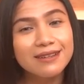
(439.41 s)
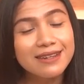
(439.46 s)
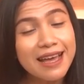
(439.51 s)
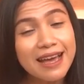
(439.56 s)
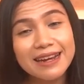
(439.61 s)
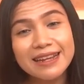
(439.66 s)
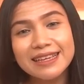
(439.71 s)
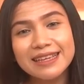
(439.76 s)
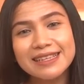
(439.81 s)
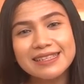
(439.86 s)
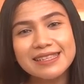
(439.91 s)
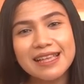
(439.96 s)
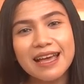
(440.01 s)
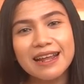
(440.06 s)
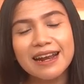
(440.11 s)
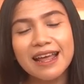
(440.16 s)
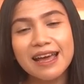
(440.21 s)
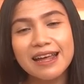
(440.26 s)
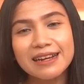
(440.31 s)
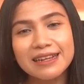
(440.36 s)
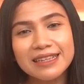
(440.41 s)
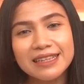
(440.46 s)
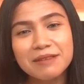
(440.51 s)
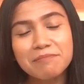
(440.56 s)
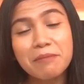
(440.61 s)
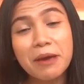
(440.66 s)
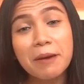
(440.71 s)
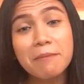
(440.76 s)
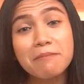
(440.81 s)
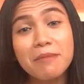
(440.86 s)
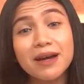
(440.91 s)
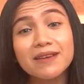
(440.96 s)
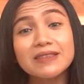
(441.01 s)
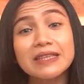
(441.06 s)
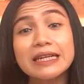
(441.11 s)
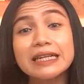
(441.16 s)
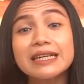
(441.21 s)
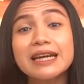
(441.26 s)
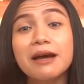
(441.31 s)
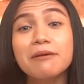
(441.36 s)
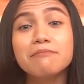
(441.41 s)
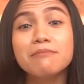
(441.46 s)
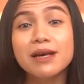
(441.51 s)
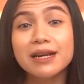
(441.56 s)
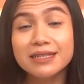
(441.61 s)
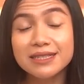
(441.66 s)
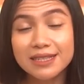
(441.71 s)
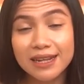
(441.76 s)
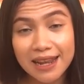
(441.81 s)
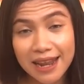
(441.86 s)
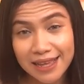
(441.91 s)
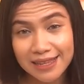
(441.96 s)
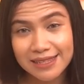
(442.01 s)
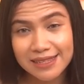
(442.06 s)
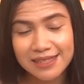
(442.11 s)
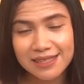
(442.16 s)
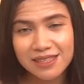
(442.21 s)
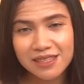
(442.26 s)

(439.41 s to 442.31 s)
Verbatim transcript: Dari kisah Nani memang tergambar jelas